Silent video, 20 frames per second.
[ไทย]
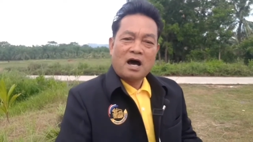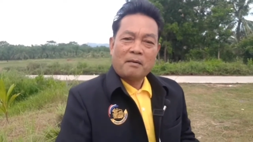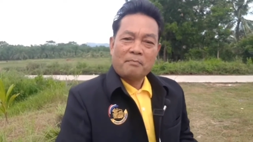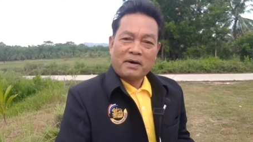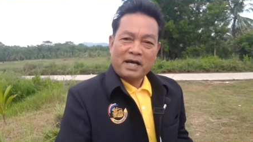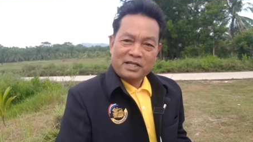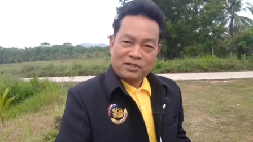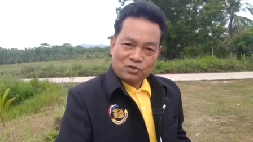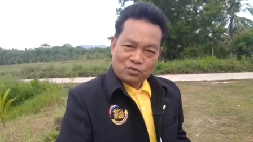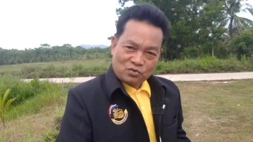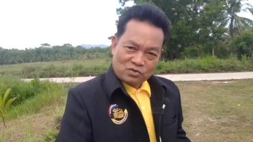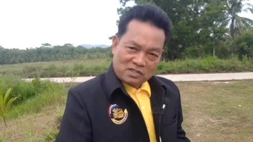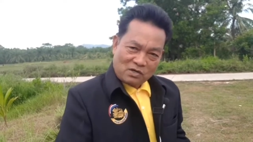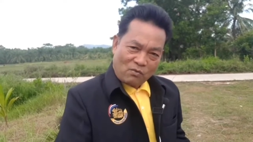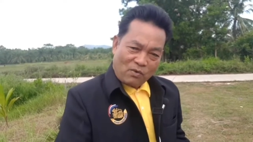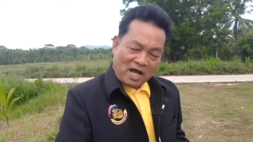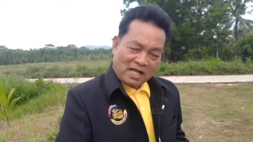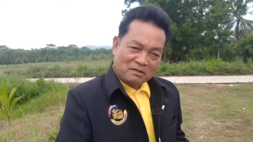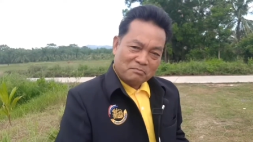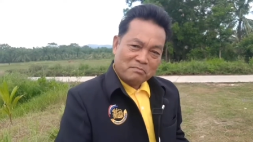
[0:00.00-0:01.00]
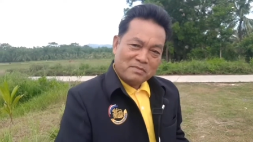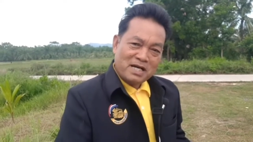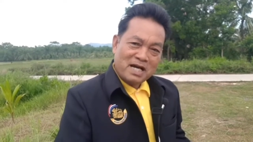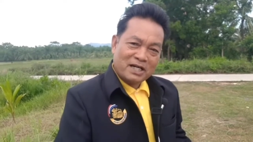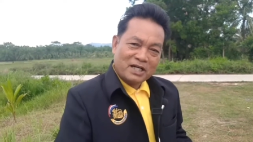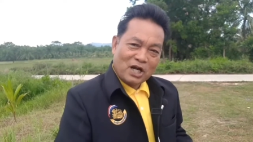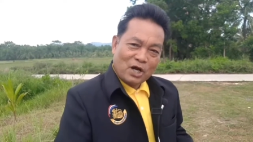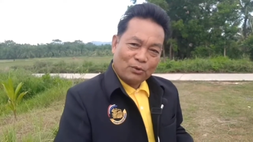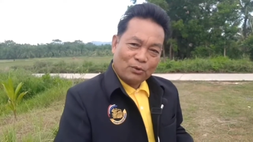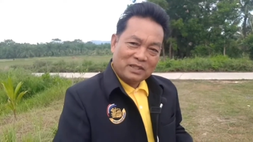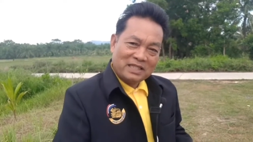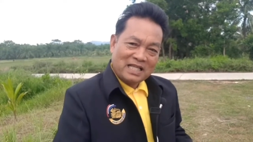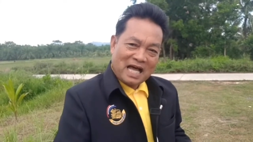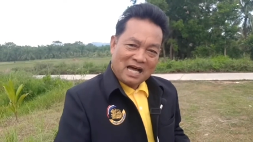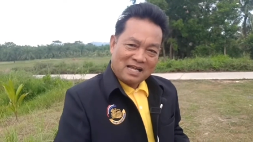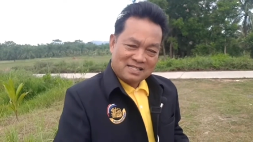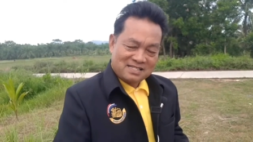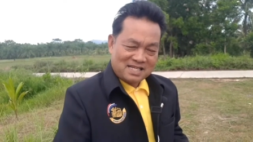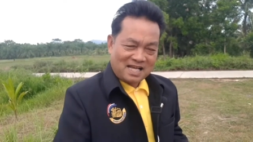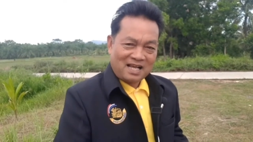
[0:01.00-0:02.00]
ไปสู่สวรรค์ เมื่อเราละ
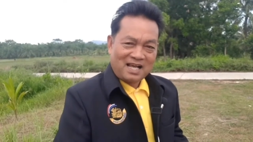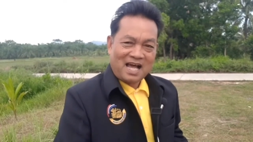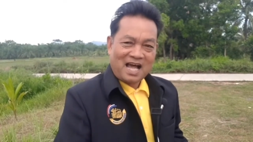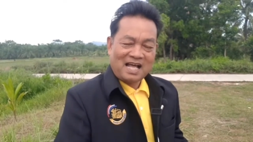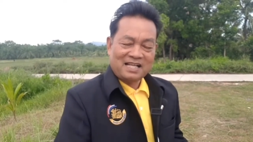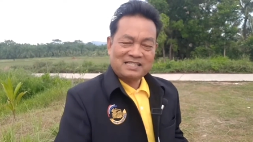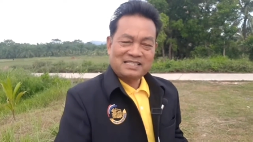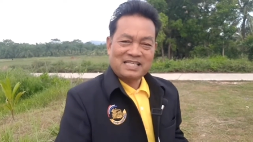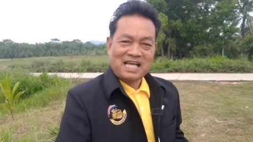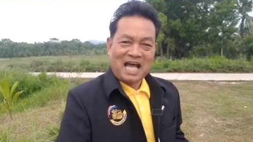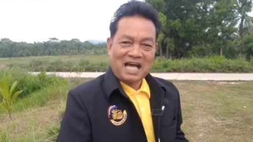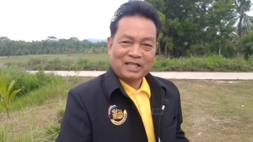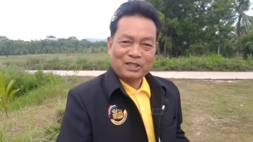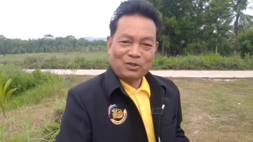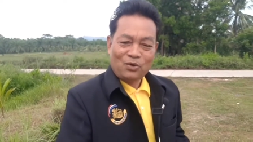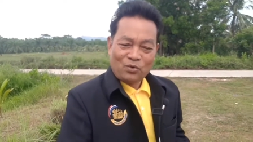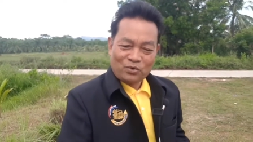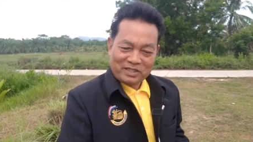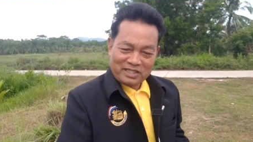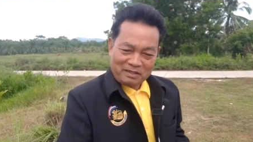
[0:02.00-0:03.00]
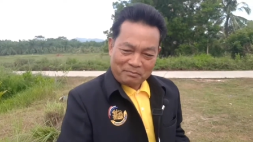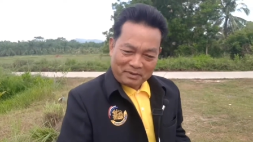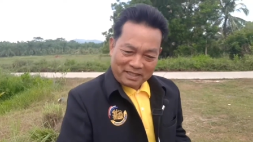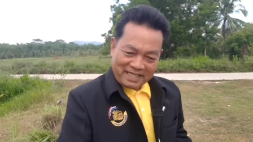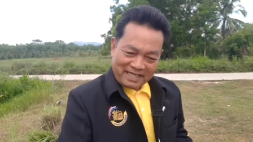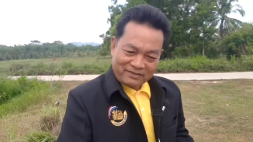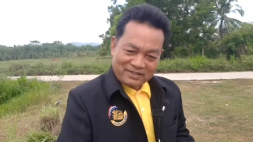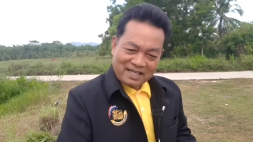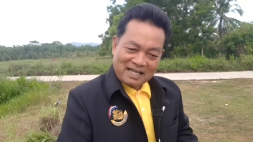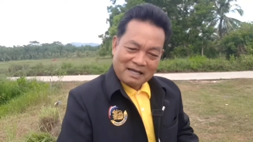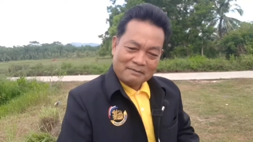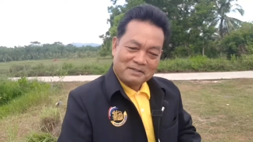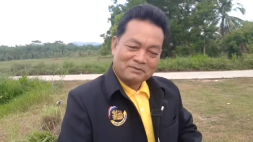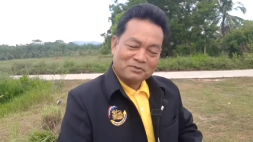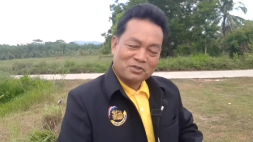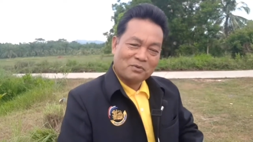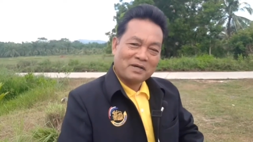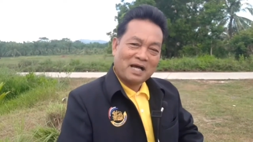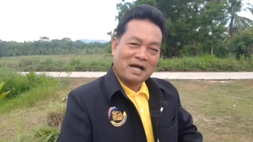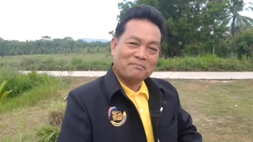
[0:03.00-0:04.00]
สังขารจากโลกนี้ไปแล้วนะครับท่าน
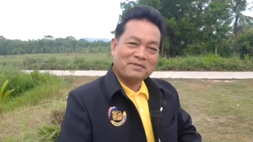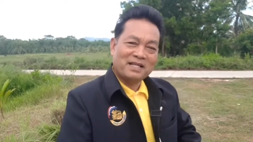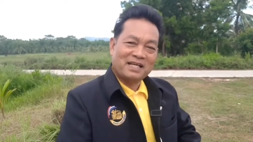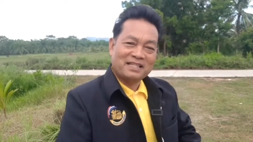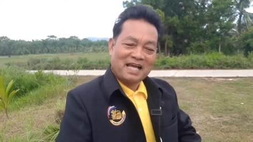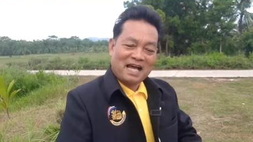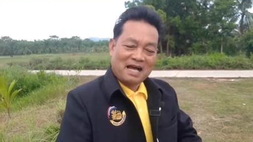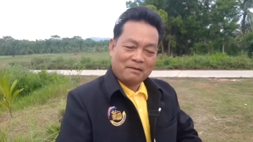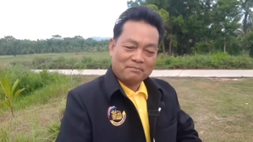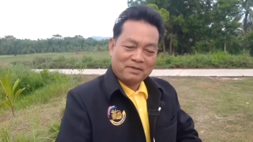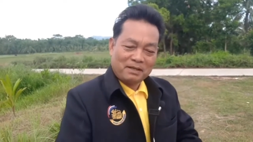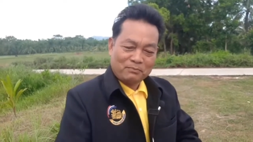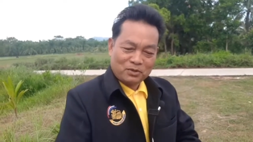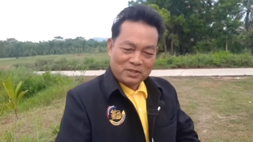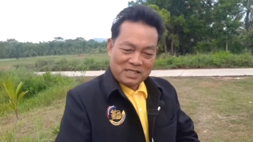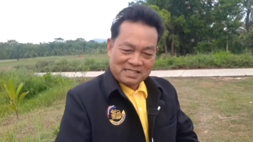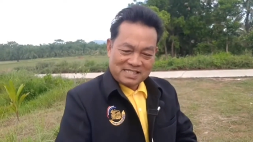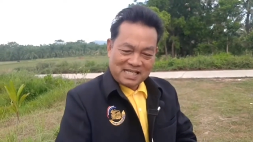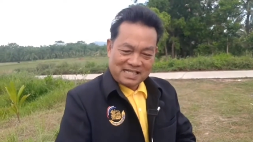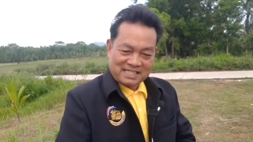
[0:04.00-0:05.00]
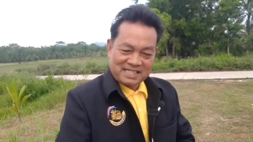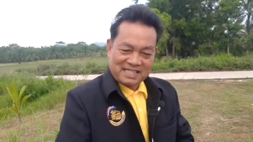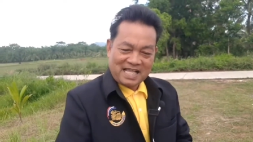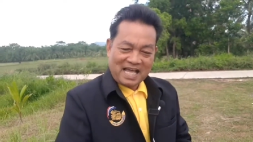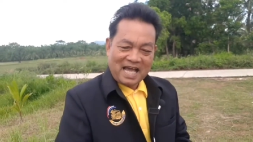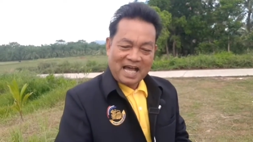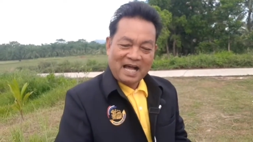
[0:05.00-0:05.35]
ชมครับในทางพระพุทธศาสนา